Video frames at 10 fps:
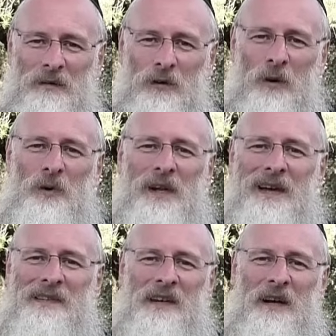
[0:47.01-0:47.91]
Uno puede
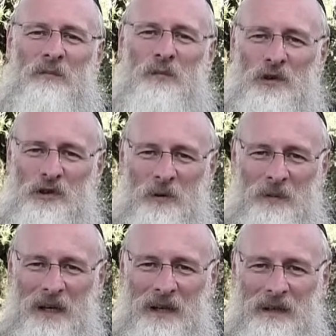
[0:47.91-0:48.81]
hacer mucho
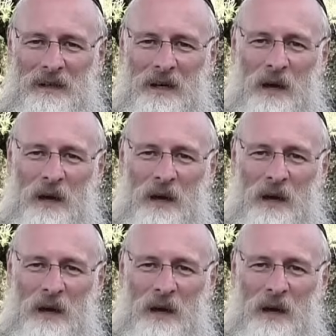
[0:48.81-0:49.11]
bien,